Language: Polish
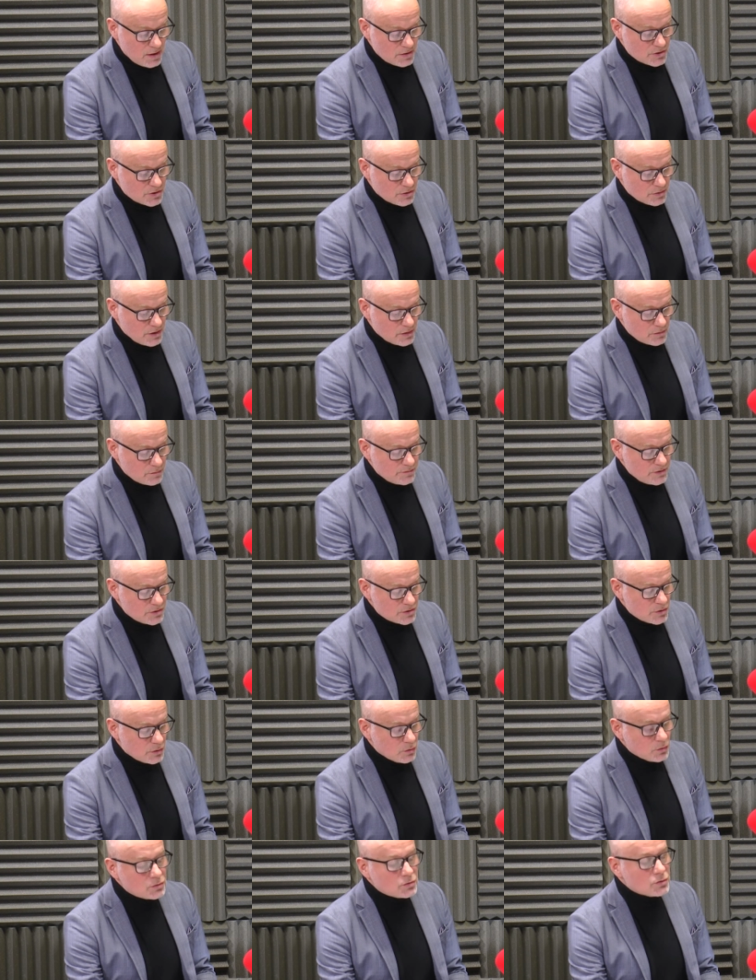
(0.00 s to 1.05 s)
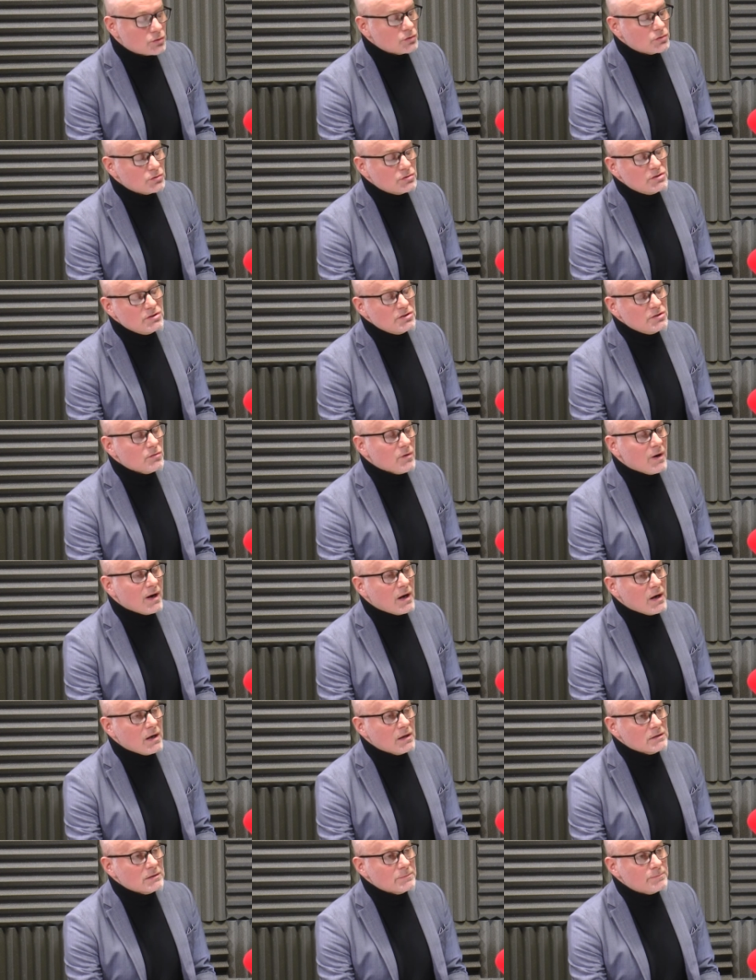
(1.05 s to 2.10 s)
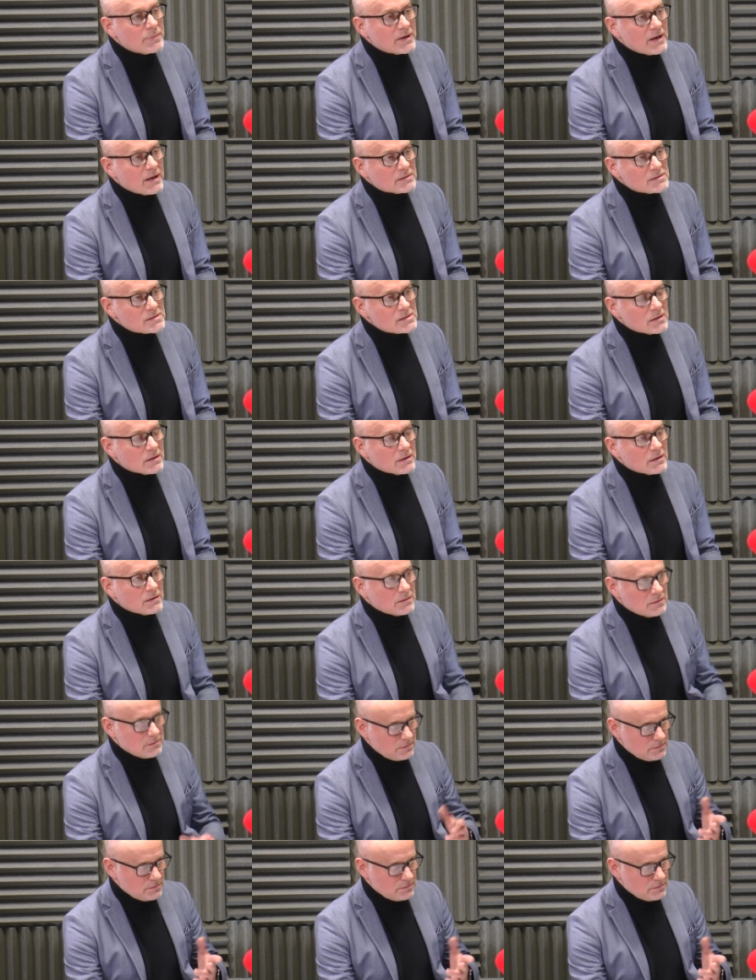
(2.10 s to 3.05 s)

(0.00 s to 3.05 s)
czy ona również utrudniła e, pracę